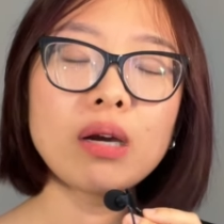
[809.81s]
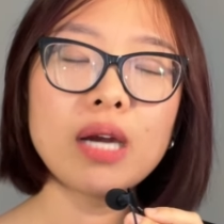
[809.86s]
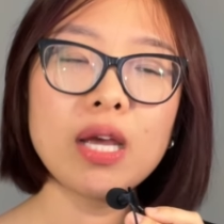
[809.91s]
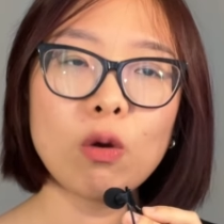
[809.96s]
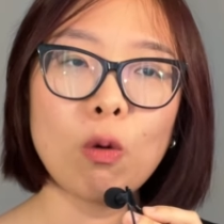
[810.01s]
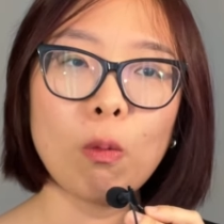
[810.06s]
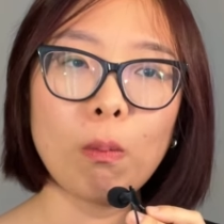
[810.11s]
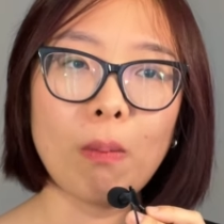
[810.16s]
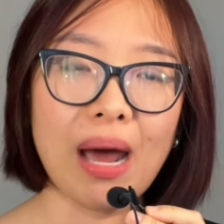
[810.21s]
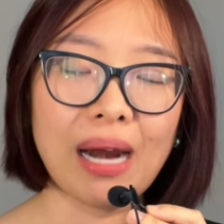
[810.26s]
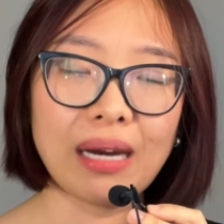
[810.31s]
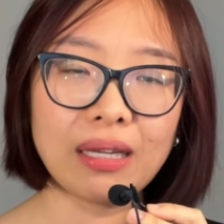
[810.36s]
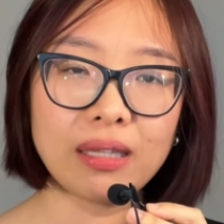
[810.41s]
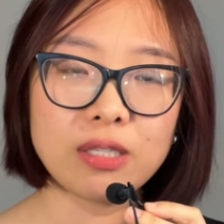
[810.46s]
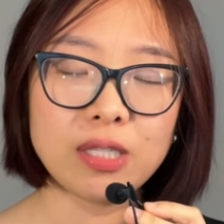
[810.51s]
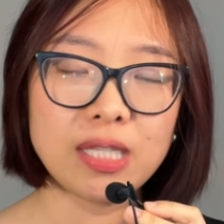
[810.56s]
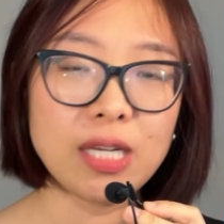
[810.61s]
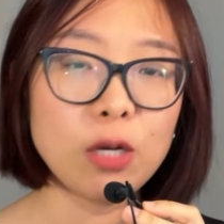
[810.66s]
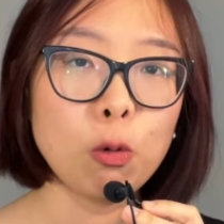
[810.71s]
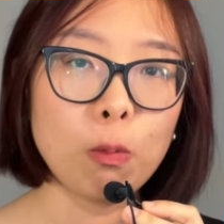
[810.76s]
bước đi cùng
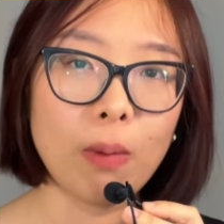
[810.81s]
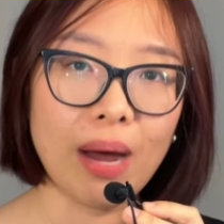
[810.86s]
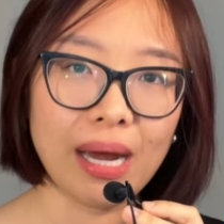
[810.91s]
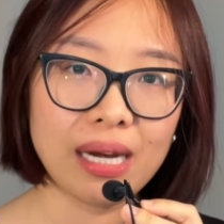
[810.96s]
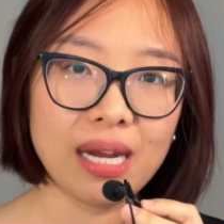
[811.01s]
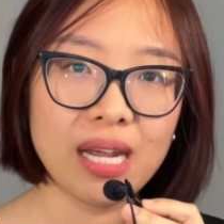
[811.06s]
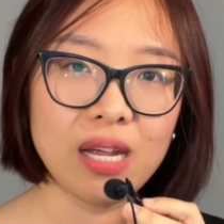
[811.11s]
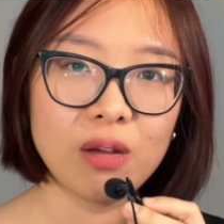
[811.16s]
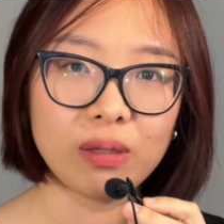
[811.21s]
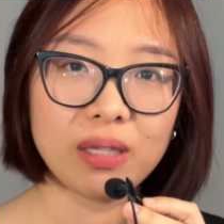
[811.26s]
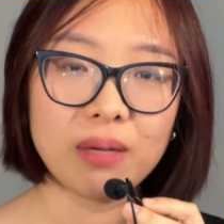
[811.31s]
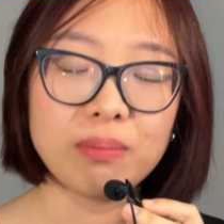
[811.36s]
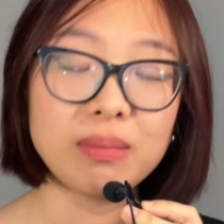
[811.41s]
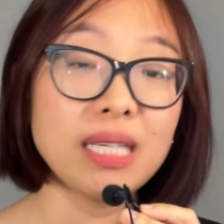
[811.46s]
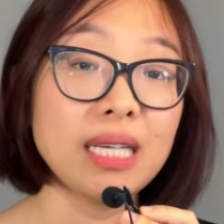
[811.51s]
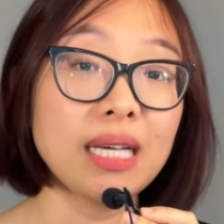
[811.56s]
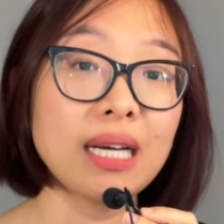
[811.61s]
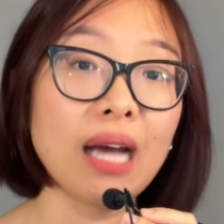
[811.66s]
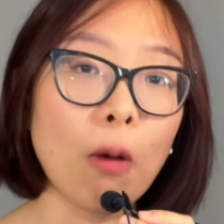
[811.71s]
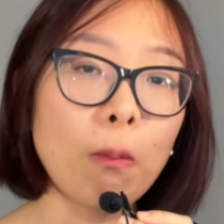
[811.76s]
bạn, dìu bạn đi,
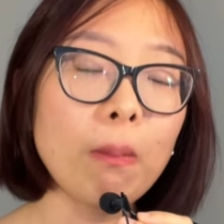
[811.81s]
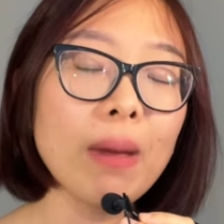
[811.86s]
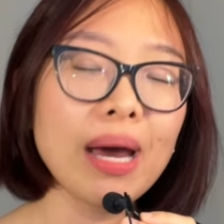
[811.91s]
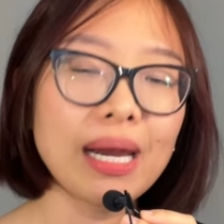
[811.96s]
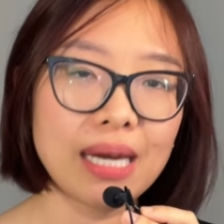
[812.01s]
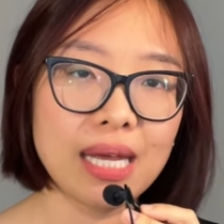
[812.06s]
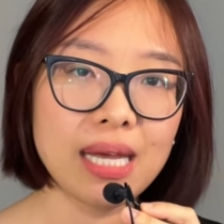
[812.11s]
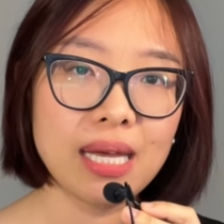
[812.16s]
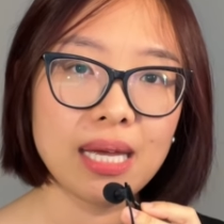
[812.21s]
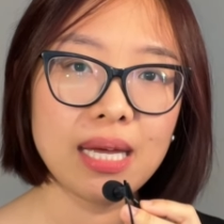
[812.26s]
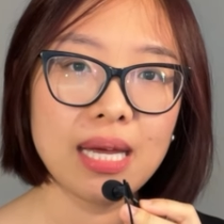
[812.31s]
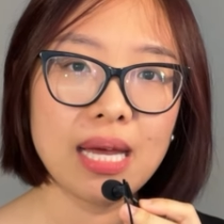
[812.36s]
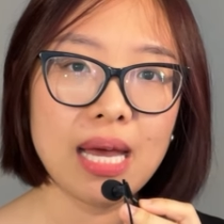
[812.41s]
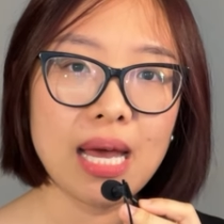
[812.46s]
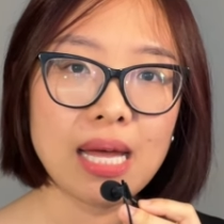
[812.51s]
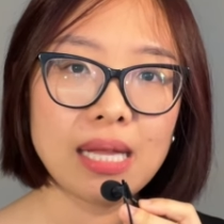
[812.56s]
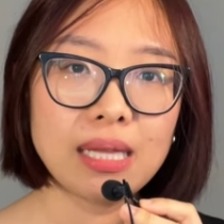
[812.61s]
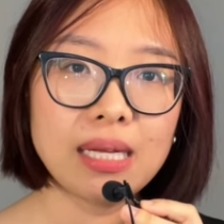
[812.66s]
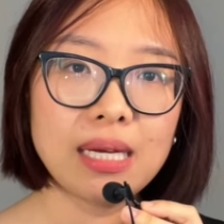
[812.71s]
thậm chí cõng bạn đi.